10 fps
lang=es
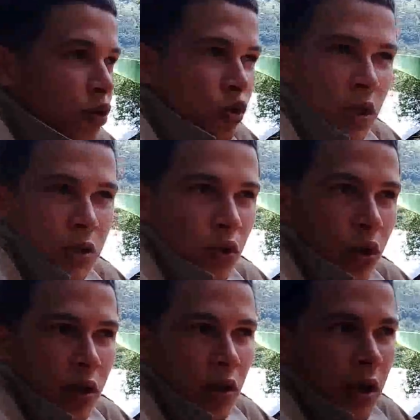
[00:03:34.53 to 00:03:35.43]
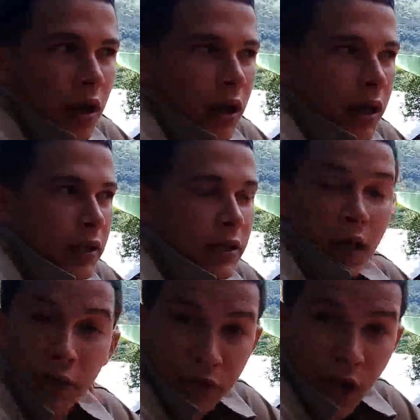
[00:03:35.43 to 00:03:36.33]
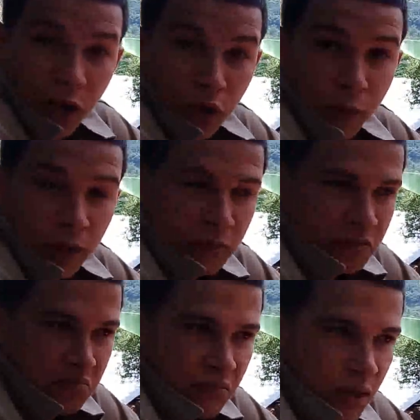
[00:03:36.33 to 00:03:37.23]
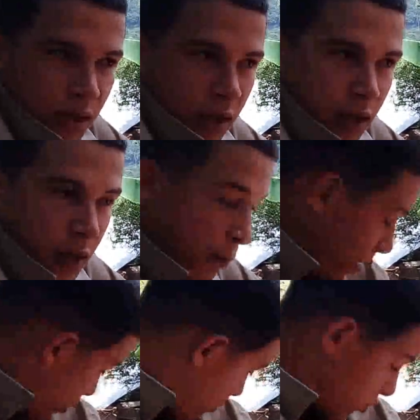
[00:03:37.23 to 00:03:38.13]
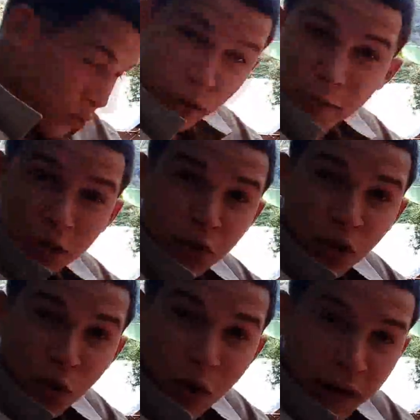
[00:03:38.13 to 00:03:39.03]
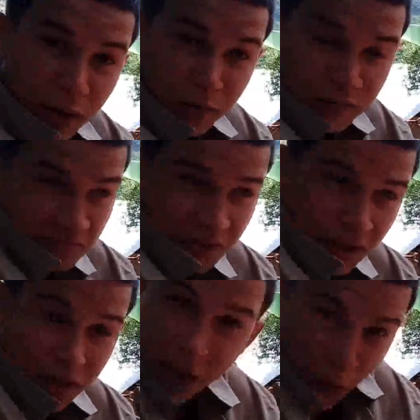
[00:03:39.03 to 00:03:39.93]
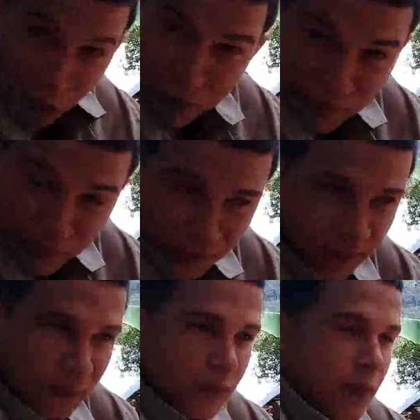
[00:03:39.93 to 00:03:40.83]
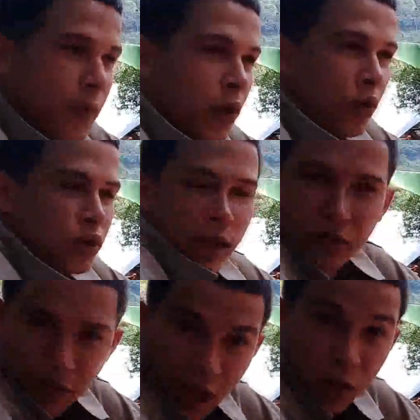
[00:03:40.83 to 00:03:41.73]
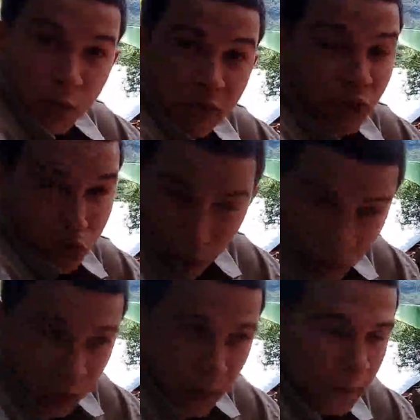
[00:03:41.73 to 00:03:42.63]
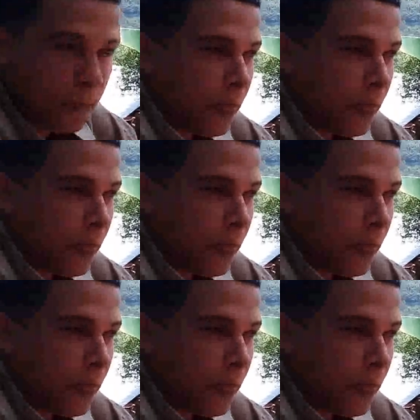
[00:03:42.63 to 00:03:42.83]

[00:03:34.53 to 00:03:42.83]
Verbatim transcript: Donde estoy eh, sacrificándome, eh, miren cómo estoy vestido de guajiro, sin serlo, pero sacrificándome, esforzándome